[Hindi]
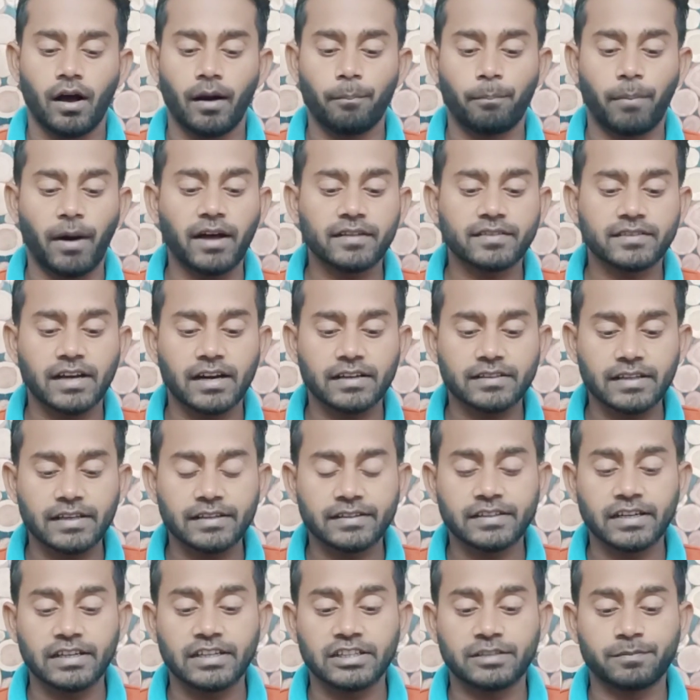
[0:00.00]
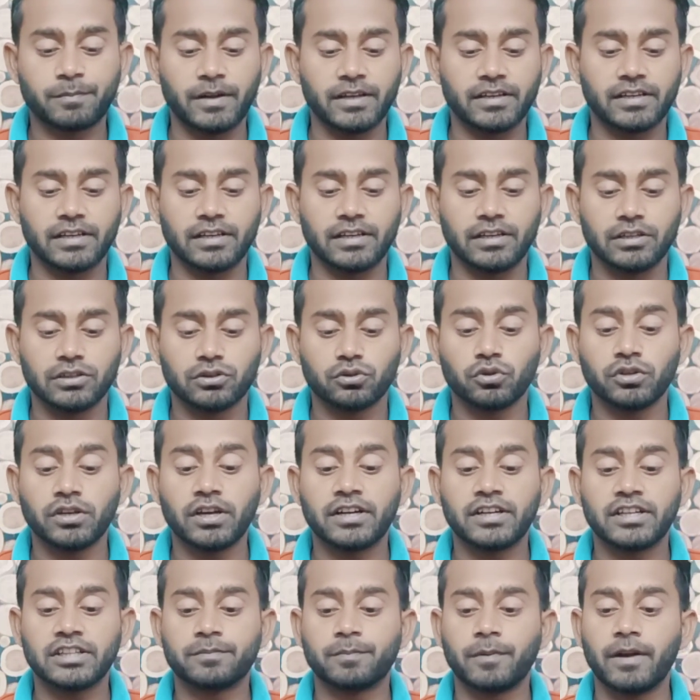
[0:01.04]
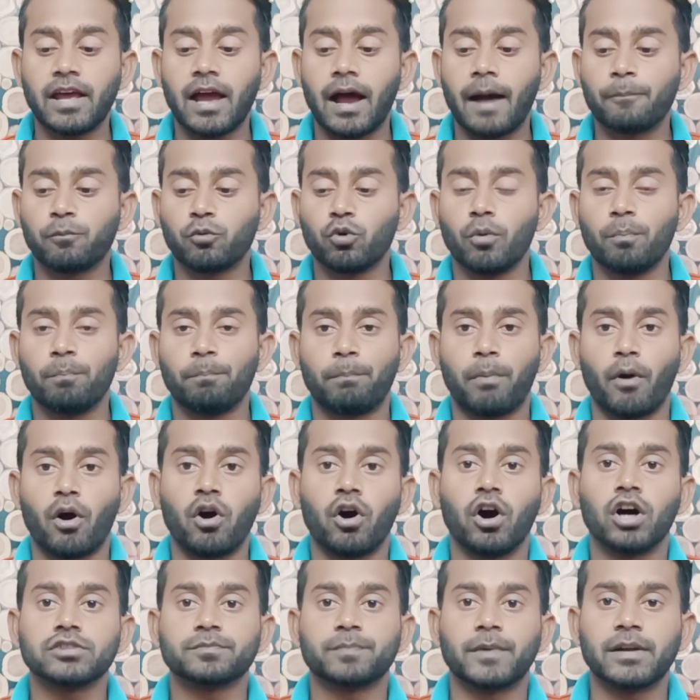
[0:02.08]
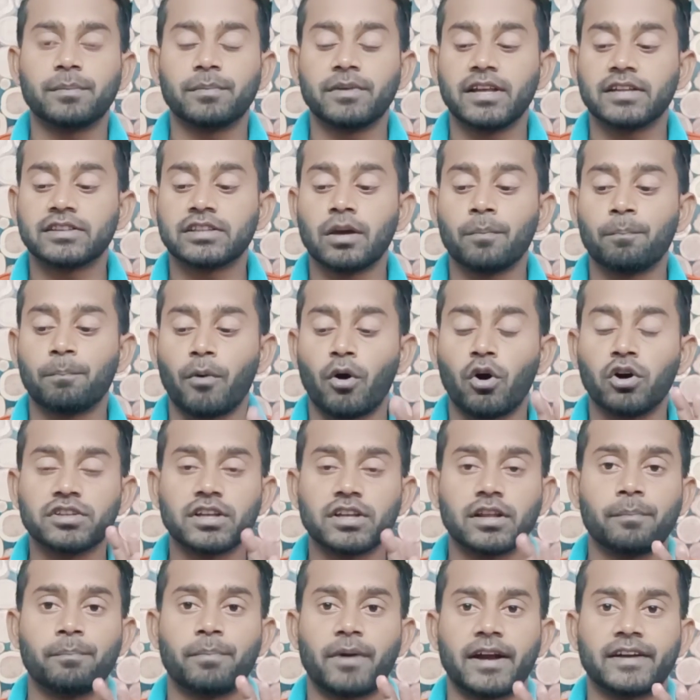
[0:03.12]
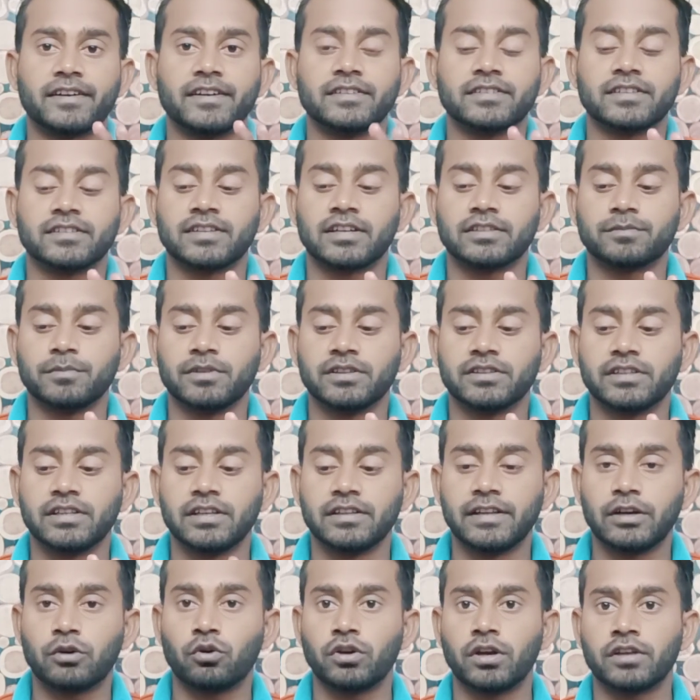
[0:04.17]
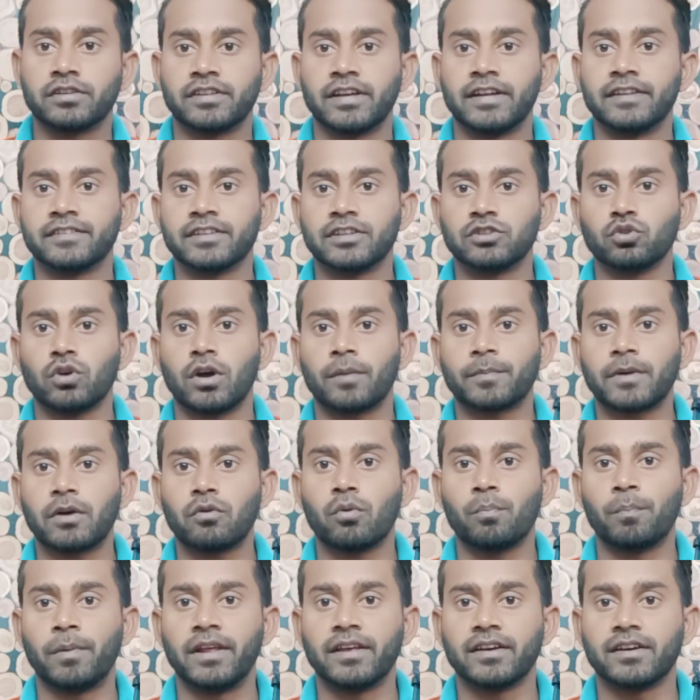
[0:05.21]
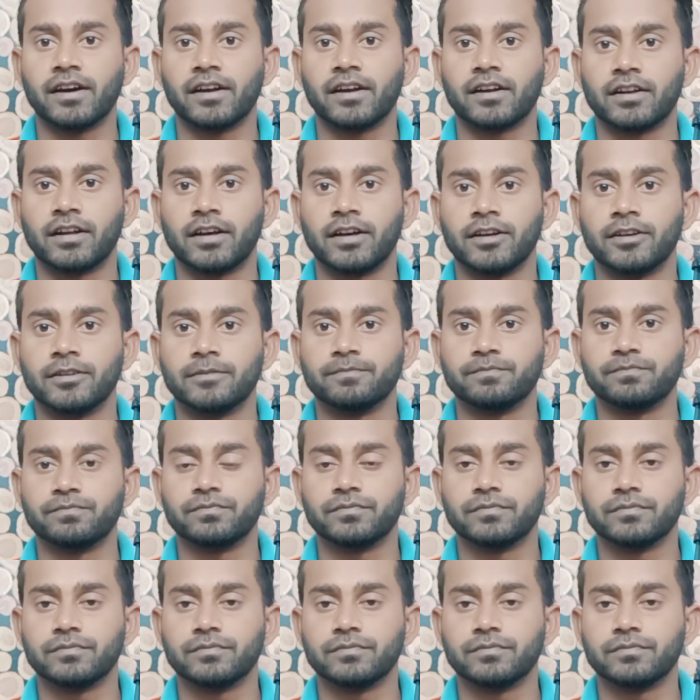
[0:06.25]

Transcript: अब बात करते हैं इसके डिस्प्ले की तो ये डिस्प्ले आपको बहुत बड़ी मिल जाती है बहुत ज़्यादा ब्राइटनेस के साथ मिलती है देखो ये सेंसर जो आपका वो ब्लिंक कर रहा है